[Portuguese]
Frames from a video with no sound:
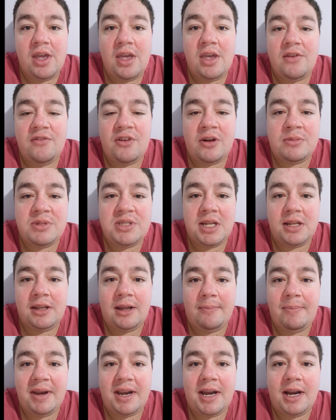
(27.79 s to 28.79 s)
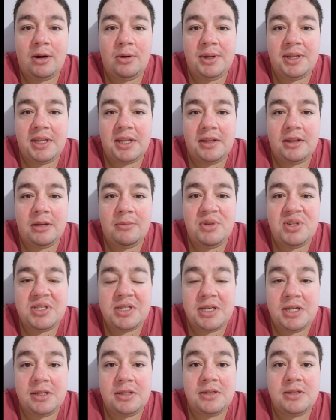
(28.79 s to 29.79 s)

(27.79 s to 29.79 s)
e vamos tentar pegar 80 mil inscritos